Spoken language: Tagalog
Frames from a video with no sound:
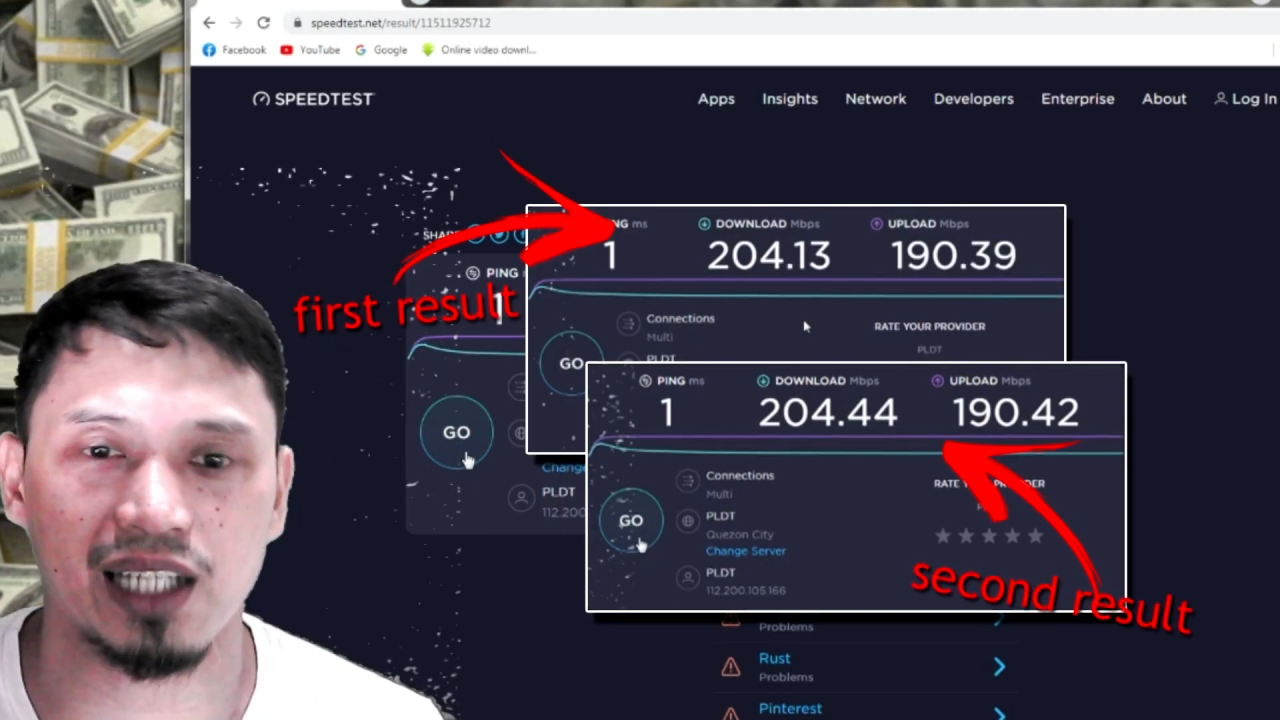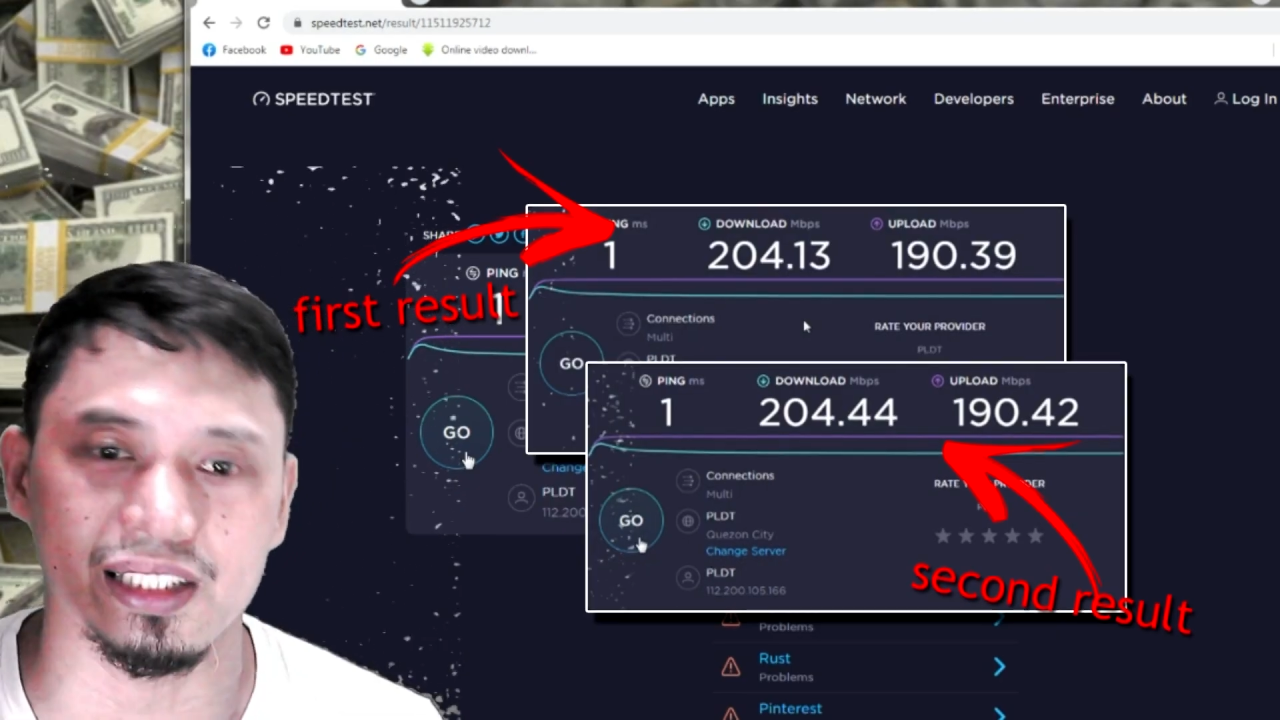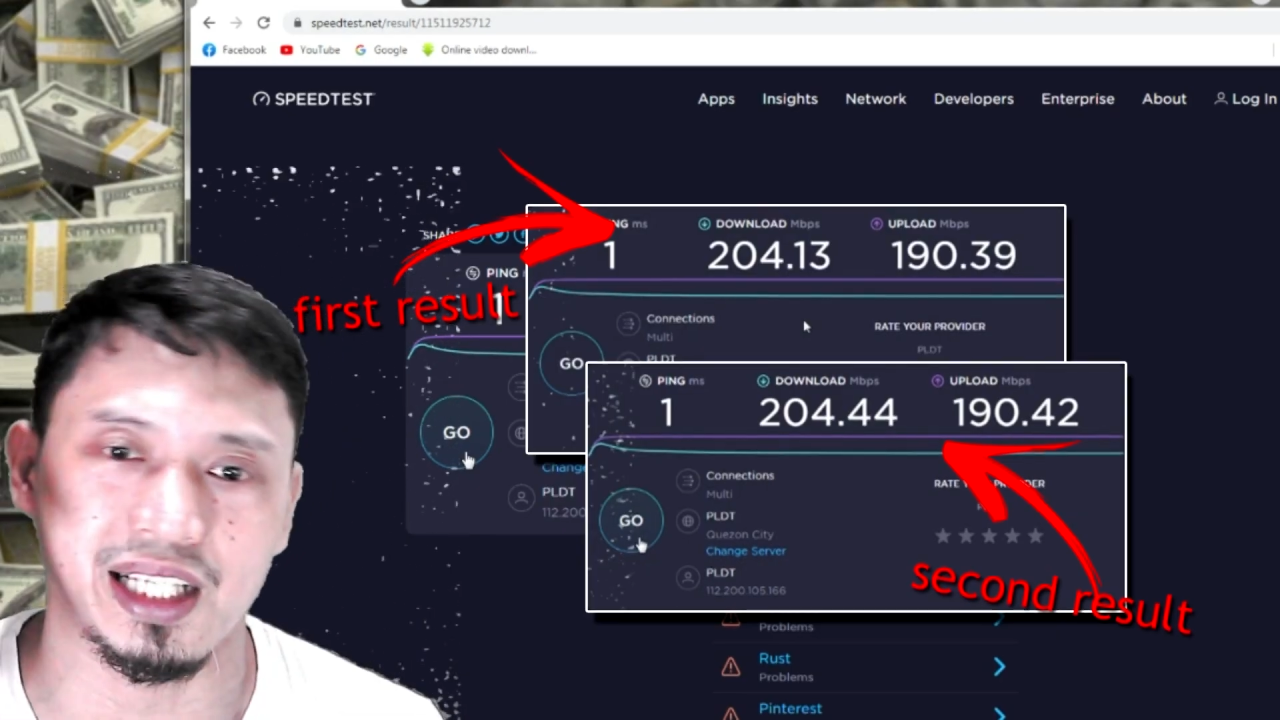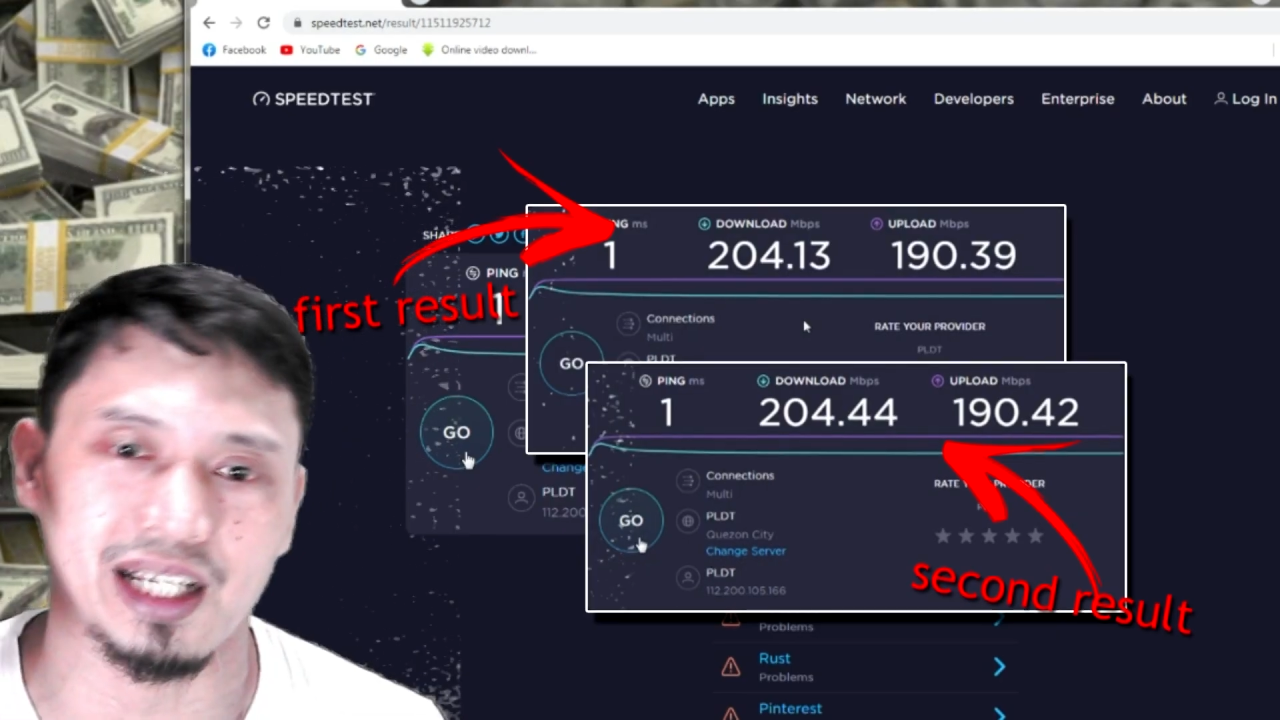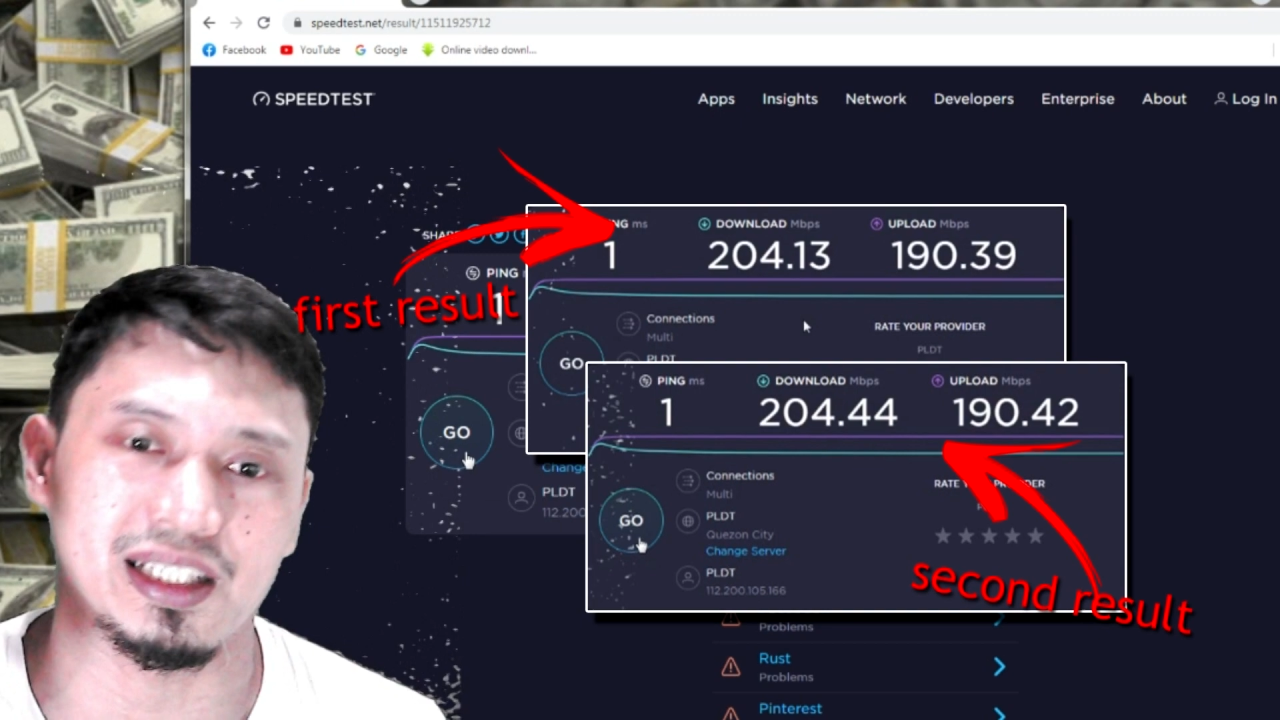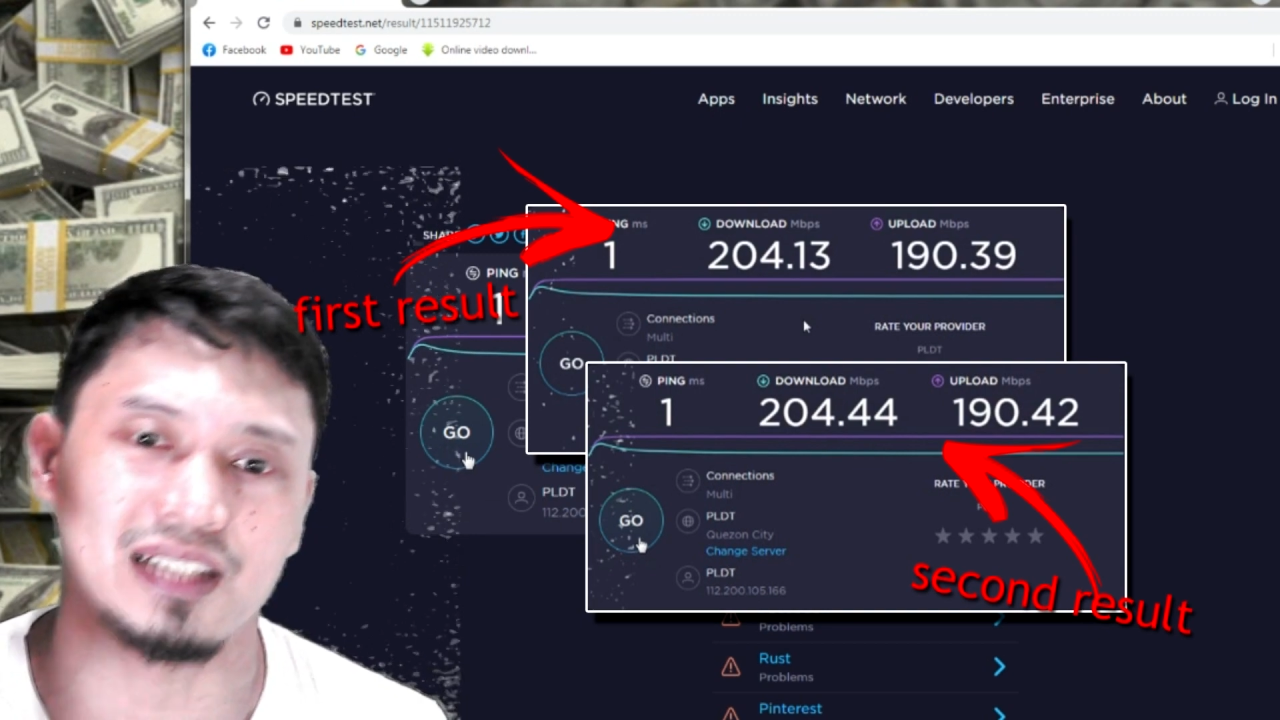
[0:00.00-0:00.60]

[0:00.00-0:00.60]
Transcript: tsaka second